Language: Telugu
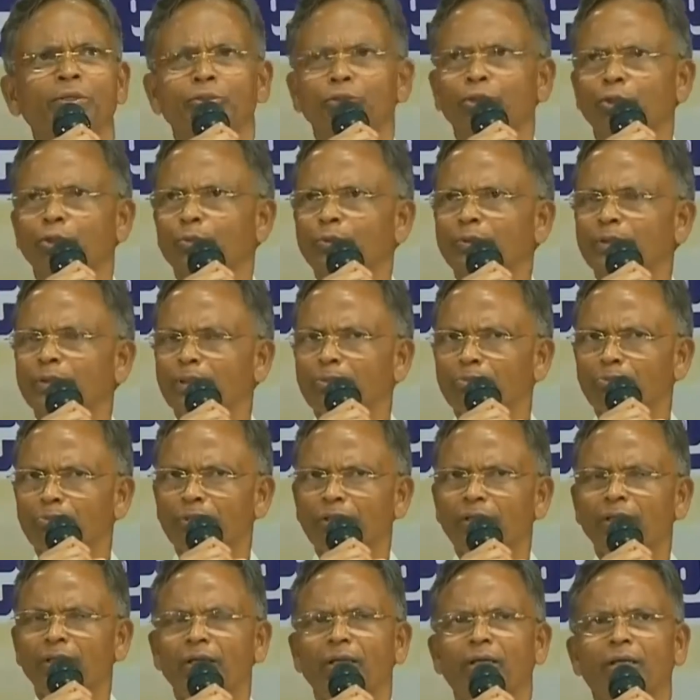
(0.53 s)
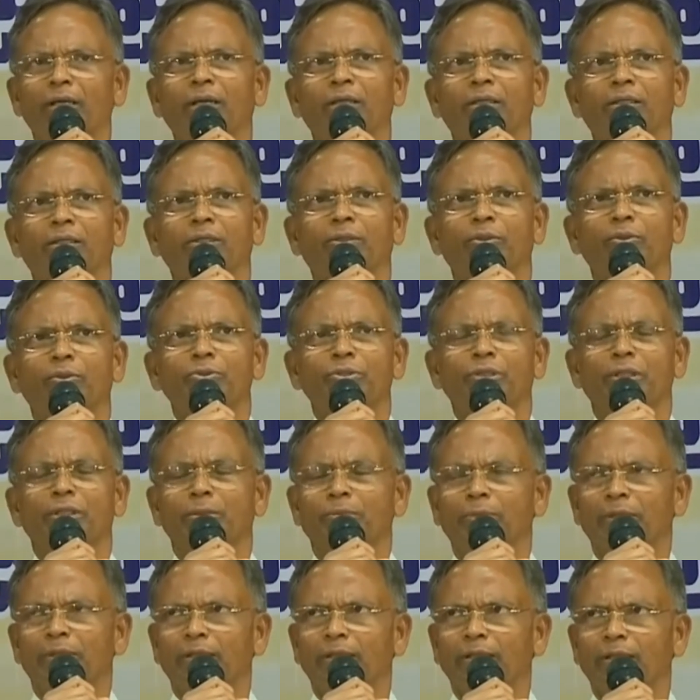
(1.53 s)
తిరుపతి ఎంపీగా ఈరోజు
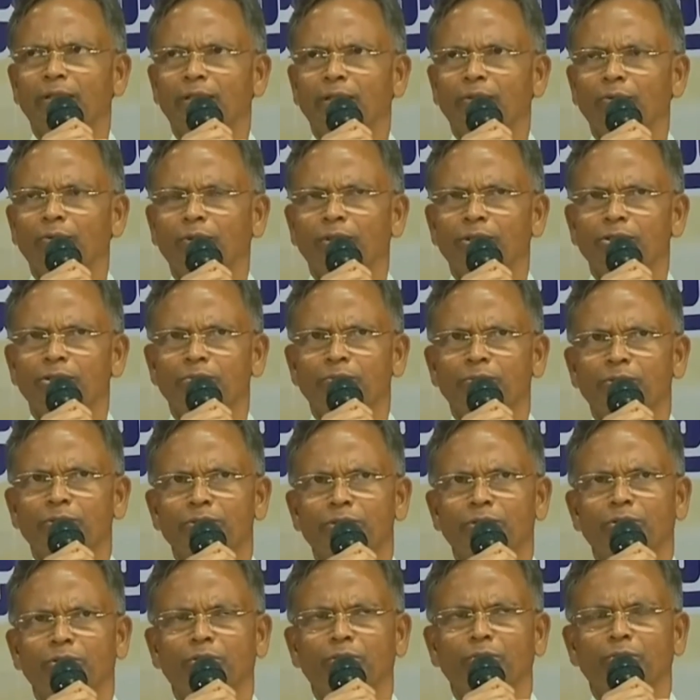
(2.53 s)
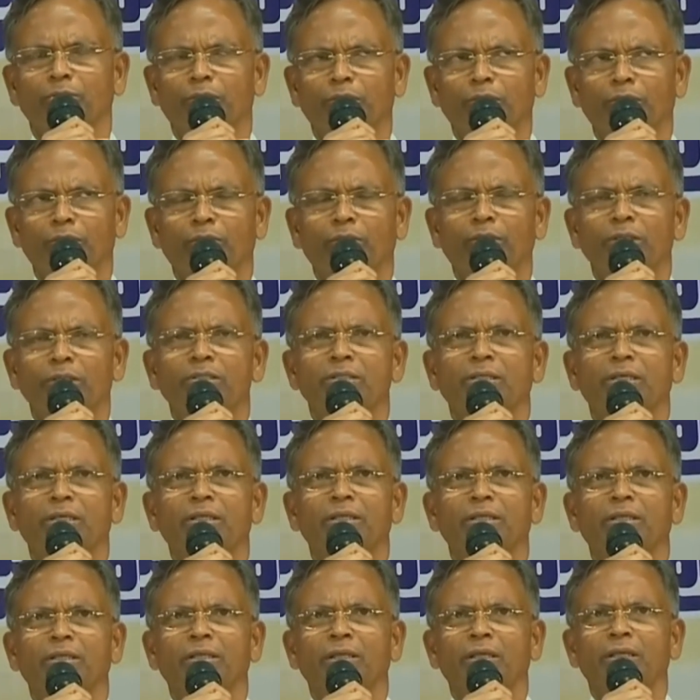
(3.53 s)
నిలబడడానికి అవకాశం ఇచ్చినందుకు
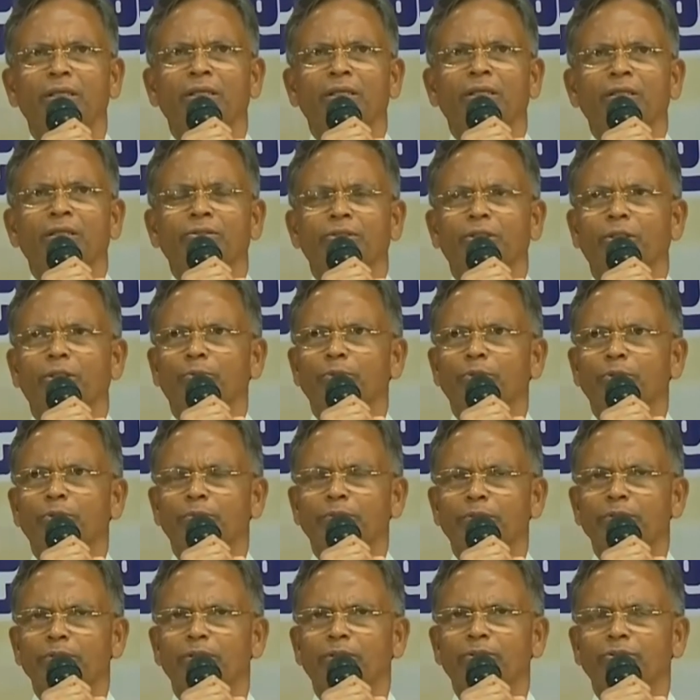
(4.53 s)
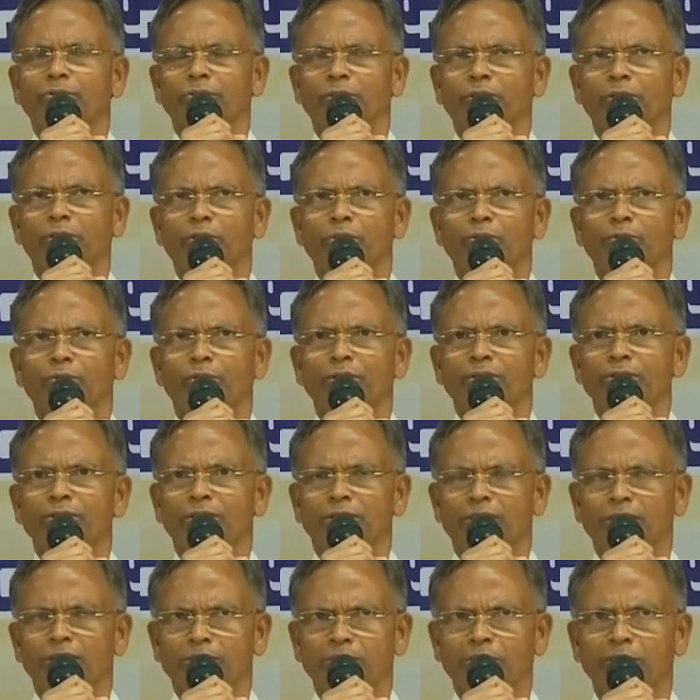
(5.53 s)
మరొక్కసారి తిరుపతి ప్రజలకు చేతులు
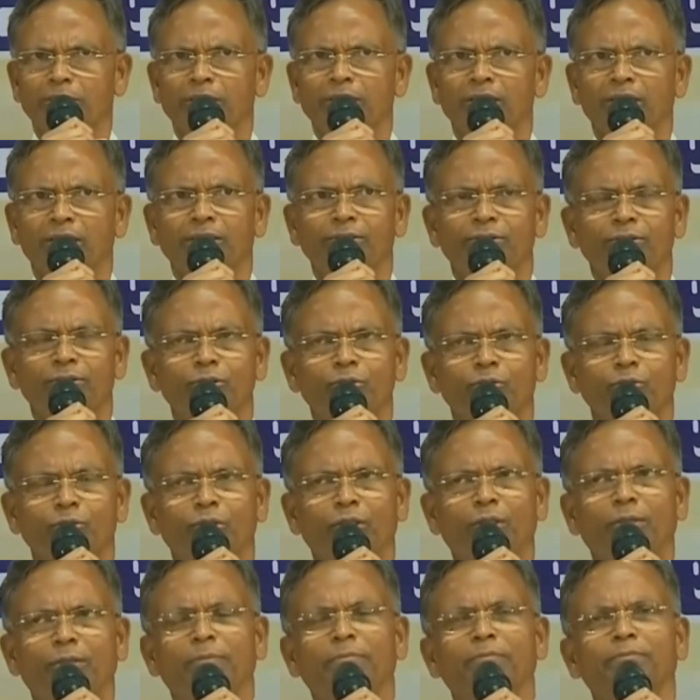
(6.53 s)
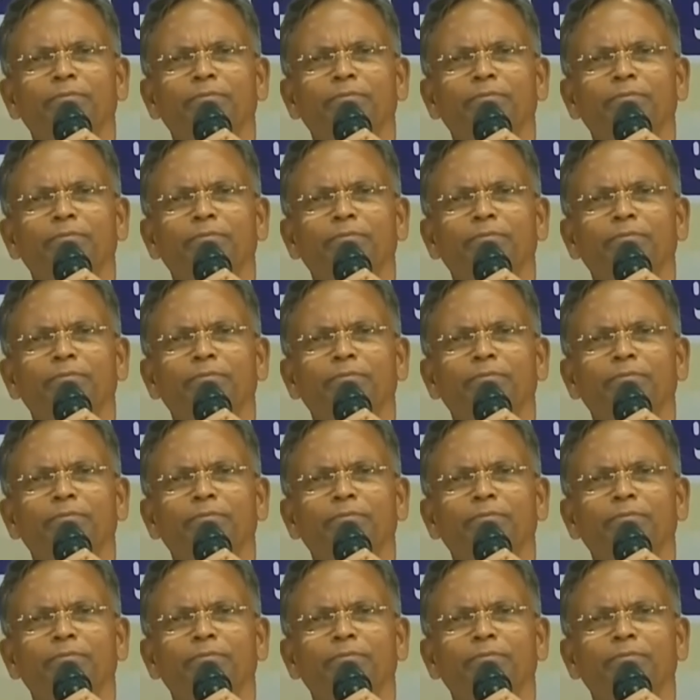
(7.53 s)
జోడించి నమస్కారం తెలియజేస్తున్నా